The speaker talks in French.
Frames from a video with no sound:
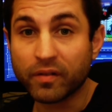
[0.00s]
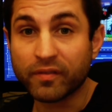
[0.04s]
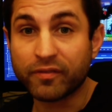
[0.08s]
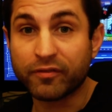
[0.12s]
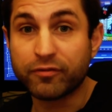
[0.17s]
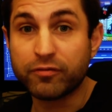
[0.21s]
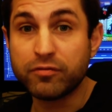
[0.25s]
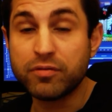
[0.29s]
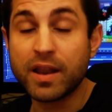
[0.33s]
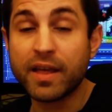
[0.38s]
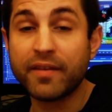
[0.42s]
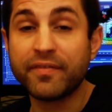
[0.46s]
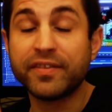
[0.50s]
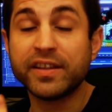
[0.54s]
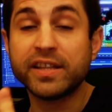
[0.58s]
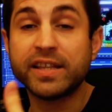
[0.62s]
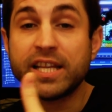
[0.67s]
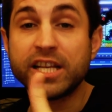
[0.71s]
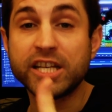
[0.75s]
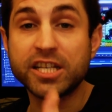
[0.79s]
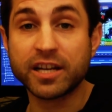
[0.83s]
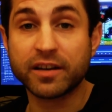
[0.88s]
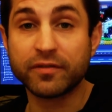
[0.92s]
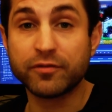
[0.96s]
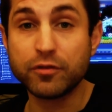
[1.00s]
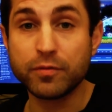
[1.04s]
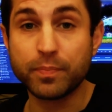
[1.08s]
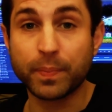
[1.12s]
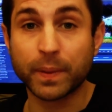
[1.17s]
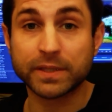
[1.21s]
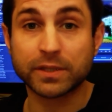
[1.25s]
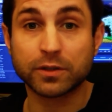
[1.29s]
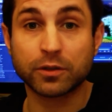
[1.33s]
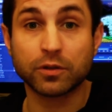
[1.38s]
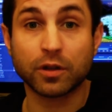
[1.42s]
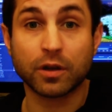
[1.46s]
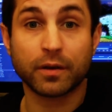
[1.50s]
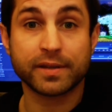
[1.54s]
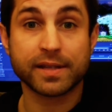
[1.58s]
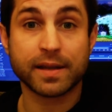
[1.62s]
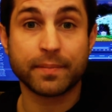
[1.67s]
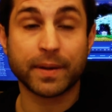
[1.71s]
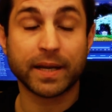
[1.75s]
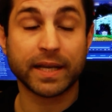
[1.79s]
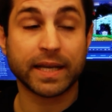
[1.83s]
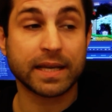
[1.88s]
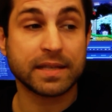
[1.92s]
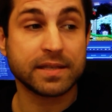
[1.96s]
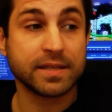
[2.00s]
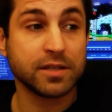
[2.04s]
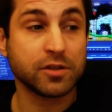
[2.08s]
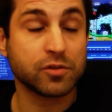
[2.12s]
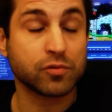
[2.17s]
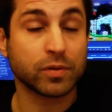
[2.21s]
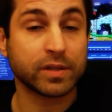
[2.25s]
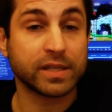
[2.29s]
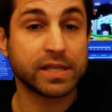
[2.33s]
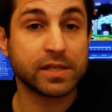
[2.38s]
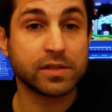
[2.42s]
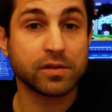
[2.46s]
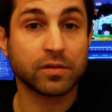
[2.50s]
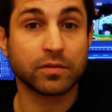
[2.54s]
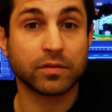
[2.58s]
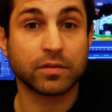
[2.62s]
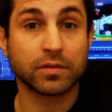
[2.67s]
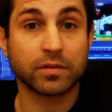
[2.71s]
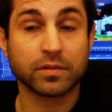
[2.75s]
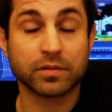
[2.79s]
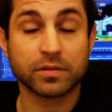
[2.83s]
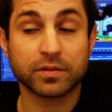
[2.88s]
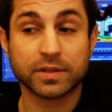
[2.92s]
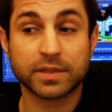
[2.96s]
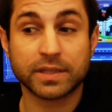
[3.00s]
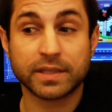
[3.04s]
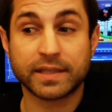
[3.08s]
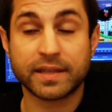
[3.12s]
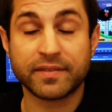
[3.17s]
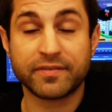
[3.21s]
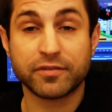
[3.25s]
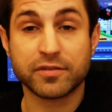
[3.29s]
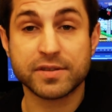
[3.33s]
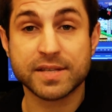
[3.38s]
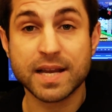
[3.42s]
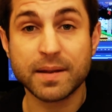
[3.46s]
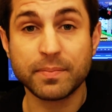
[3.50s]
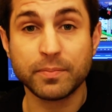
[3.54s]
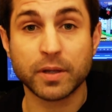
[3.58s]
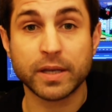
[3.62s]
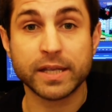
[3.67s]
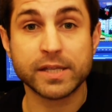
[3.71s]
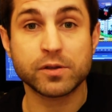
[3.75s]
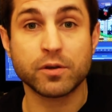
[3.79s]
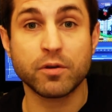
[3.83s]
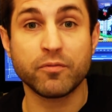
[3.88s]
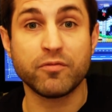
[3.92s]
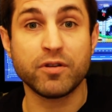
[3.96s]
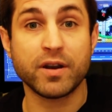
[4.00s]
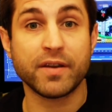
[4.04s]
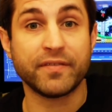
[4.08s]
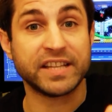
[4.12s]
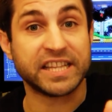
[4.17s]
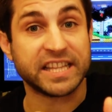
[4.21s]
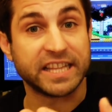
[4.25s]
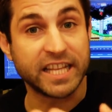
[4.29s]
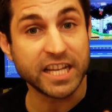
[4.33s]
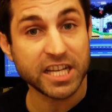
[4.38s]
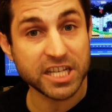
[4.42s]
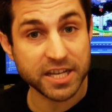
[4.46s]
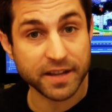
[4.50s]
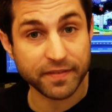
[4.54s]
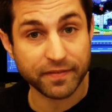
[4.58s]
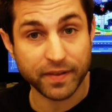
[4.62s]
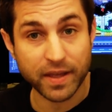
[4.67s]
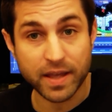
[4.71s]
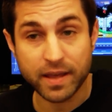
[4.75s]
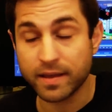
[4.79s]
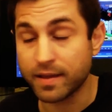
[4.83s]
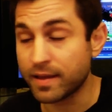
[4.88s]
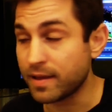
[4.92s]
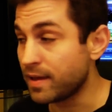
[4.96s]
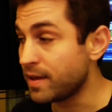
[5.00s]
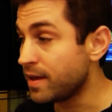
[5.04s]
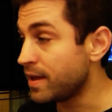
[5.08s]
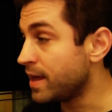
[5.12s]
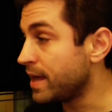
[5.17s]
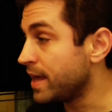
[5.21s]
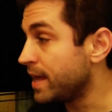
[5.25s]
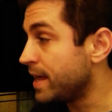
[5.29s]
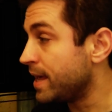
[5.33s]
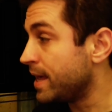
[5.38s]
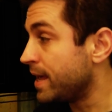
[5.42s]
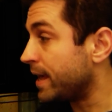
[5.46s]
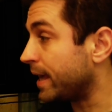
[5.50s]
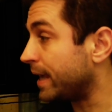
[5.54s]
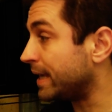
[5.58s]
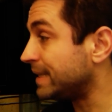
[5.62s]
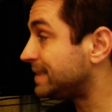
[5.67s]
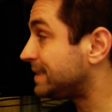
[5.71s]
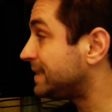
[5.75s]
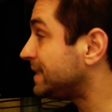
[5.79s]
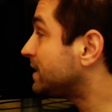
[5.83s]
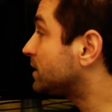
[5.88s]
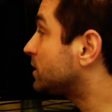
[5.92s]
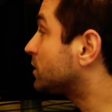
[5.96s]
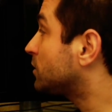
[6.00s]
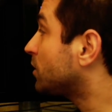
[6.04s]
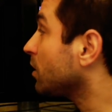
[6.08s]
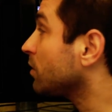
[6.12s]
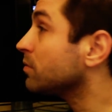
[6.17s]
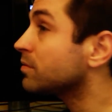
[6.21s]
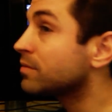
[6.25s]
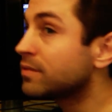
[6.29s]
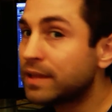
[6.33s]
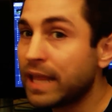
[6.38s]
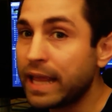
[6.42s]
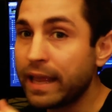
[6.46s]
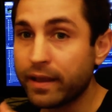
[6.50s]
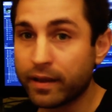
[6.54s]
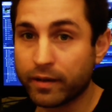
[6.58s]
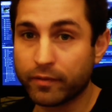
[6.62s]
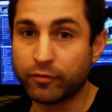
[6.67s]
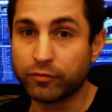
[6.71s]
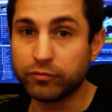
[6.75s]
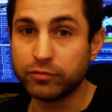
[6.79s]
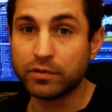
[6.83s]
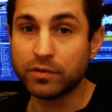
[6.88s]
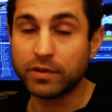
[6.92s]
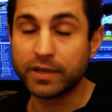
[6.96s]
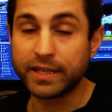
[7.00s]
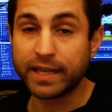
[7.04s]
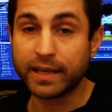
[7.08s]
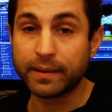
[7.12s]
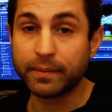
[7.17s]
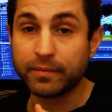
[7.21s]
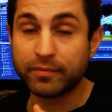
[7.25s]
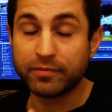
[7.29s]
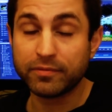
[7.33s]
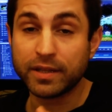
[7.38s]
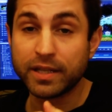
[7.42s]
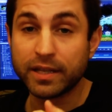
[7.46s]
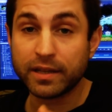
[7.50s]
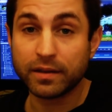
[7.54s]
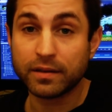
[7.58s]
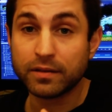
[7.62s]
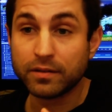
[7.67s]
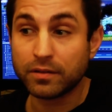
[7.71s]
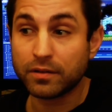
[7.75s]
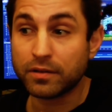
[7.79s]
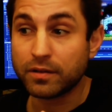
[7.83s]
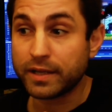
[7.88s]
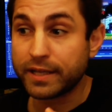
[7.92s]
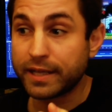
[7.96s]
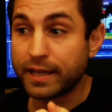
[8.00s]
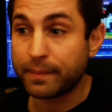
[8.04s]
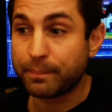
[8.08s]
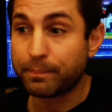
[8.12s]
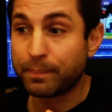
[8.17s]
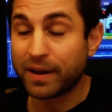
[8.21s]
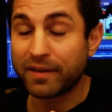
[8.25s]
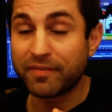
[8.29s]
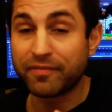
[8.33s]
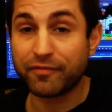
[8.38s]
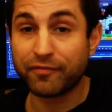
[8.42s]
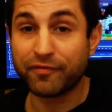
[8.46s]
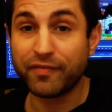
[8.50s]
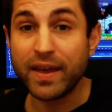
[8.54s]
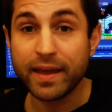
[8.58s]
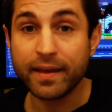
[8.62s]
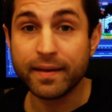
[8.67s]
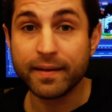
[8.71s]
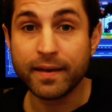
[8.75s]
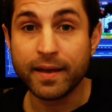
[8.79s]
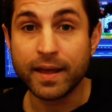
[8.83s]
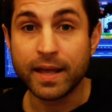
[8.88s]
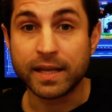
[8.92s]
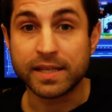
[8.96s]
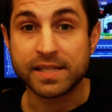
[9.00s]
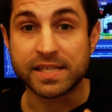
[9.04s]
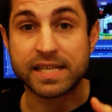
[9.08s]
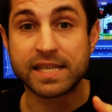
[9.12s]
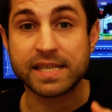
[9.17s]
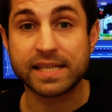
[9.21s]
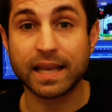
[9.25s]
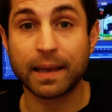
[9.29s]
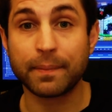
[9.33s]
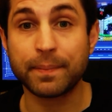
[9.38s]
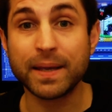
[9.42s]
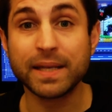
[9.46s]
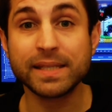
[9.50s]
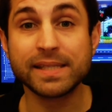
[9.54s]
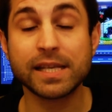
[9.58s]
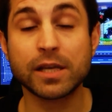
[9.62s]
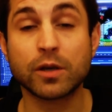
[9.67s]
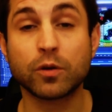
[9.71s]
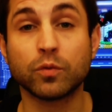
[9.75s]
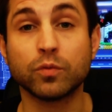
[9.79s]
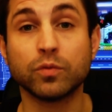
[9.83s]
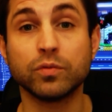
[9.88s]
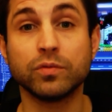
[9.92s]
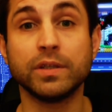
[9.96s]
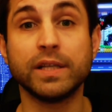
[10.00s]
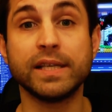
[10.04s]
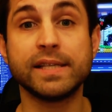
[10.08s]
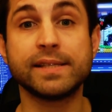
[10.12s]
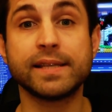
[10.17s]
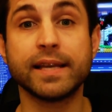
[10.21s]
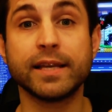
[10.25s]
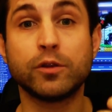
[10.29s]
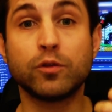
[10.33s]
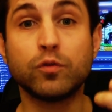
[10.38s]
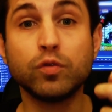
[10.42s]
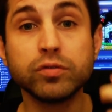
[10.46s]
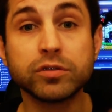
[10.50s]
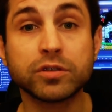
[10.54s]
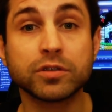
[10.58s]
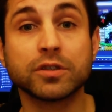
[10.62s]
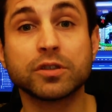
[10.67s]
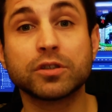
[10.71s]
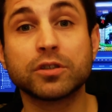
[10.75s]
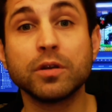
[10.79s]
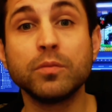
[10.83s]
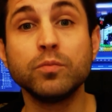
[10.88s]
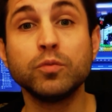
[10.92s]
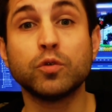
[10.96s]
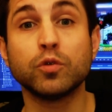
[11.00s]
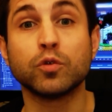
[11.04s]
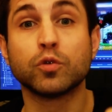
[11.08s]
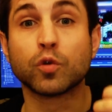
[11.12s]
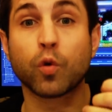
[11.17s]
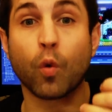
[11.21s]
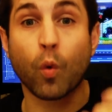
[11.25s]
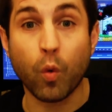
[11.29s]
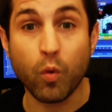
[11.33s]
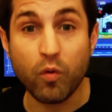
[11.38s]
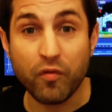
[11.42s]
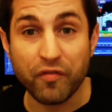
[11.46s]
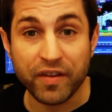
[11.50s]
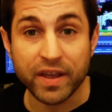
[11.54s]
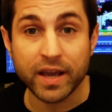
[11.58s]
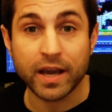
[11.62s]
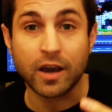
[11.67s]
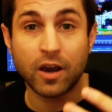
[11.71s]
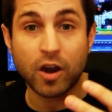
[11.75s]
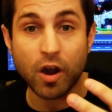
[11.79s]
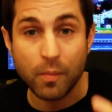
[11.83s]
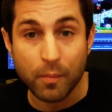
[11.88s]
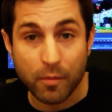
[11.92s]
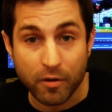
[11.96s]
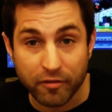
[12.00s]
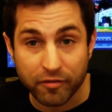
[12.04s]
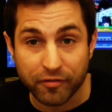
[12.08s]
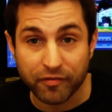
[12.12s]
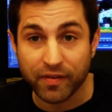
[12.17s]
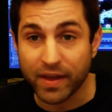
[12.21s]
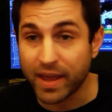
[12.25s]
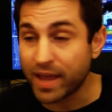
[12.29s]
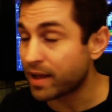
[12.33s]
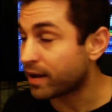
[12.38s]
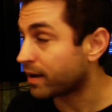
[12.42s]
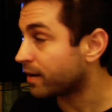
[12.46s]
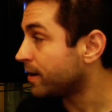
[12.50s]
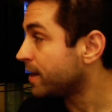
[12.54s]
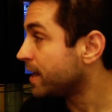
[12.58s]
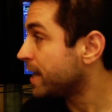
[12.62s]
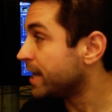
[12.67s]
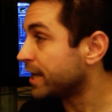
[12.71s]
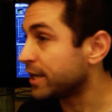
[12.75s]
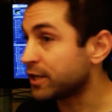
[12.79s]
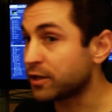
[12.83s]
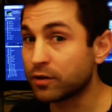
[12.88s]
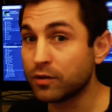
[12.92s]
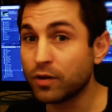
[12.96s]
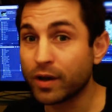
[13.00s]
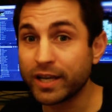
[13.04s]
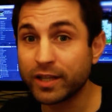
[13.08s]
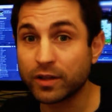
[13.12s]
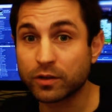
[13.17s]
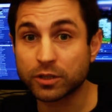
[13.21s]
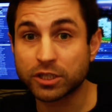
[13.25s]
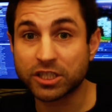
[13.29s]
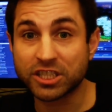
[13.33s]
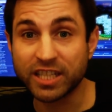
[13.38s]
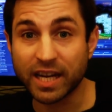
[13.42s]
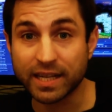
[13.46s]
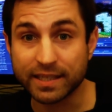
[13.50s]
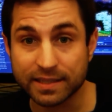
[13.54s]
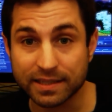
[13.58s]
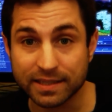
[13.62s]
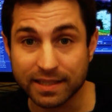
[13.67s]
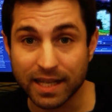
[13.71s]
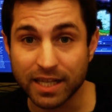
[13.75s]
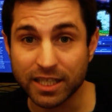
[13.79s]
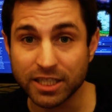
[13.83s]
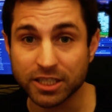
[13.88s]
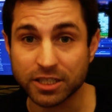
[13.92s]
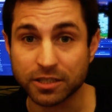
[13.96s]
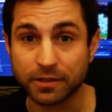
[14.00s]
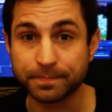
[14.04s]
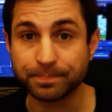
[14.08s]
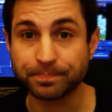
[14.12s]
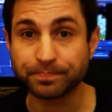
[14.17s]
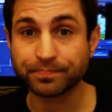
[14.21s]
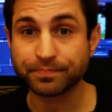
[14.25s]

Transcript: vous l'avez déjà vu parce que dans un magazine soi-disant euh, c'était faisable Est-ce que vous l'avez déjà fait Et si tant est vous ne l'ayez pas fait, ce qui serait bien, c'est qu'on essaye tous ensemble de trouver comment faire. Il y en aurait dans chaque stage